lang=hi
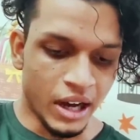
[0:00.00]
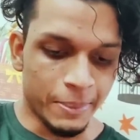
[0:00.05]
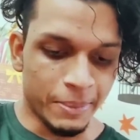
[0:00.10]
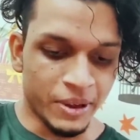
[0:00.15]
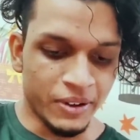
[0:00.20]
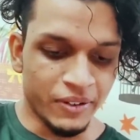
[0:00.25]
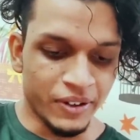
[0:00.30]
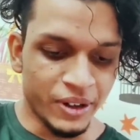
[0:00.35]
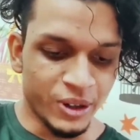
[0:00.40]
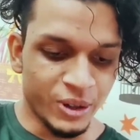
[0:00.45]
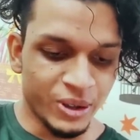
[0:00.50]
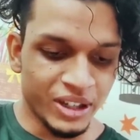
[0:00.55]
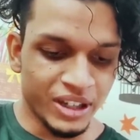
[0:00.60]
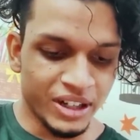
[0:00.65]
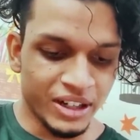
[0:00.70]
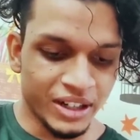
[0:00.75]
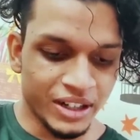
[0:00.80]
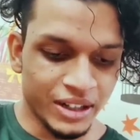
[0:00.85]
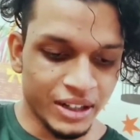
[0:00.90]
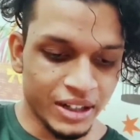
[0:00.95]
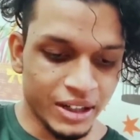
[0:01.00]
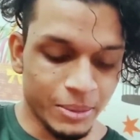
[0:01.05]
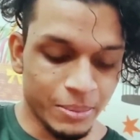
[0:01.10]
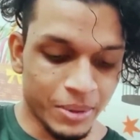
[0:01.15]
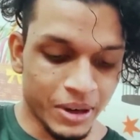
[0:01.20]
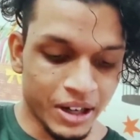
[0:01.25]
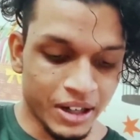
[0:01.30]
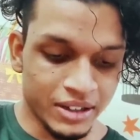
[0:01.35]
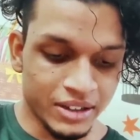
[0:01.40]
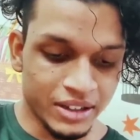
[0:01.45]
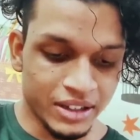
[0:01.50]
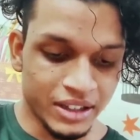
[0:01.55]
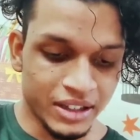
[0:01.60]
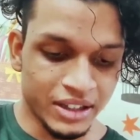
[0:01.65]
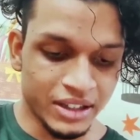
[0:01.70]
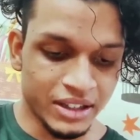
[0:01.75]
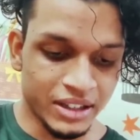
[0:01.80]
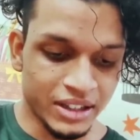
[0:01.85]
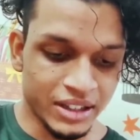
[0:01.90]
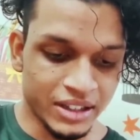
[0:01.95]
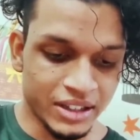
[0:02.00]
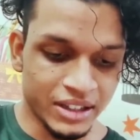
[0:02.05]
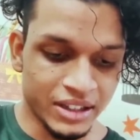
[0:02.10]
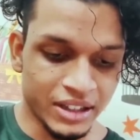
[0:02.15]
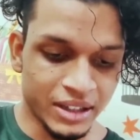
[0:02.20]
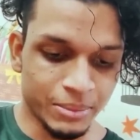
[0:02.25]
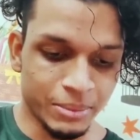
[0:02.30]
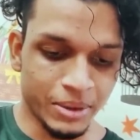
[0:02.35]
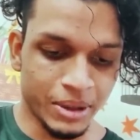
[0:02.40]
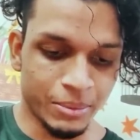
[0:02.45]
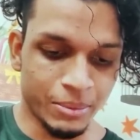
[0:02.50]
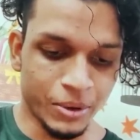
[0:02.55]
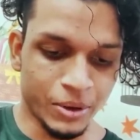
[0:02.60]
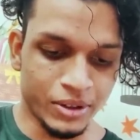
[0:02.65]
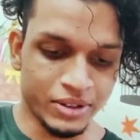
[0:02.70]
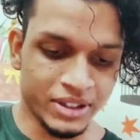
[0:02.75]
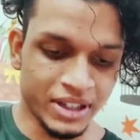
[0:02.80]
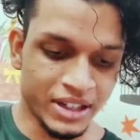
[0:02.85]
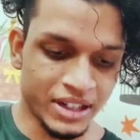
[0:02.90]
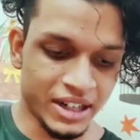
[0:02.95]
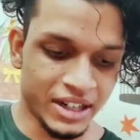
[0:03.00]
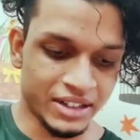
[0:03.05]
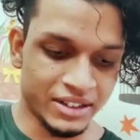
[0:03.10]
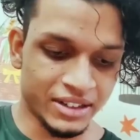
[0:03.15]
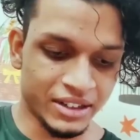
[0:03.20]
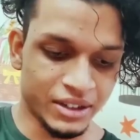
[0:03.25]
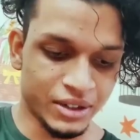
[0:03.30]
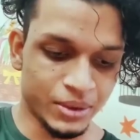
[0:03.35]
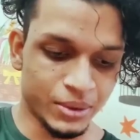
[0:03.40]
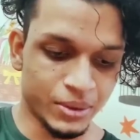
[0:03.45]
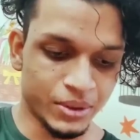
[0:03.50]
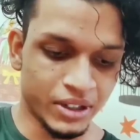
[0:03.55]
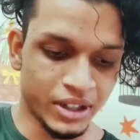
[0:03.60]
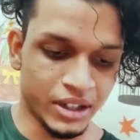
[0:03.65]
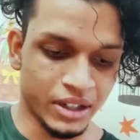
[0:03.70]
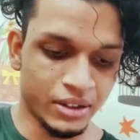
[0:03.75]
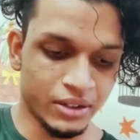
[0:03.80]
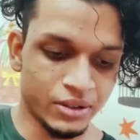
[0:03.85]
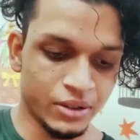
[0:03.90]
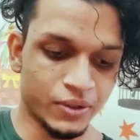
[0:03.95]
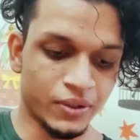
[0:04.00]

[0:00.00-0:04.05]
आपकी वीडियो देखने के बाद धीरे धीरे धीरे मैं बहुत सारी आदतें छूट गई